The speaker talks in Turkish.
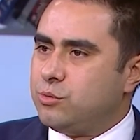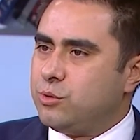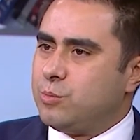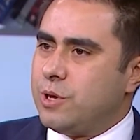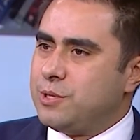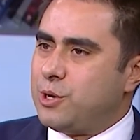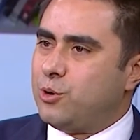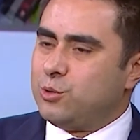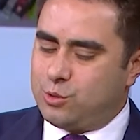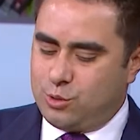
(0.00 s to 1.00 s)
Ufuk Bey'in de
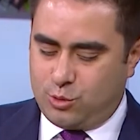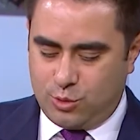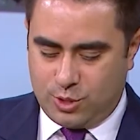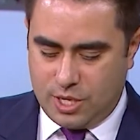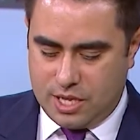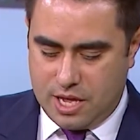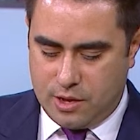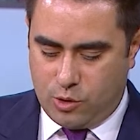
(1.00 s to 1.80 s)
konusu Türkiye'de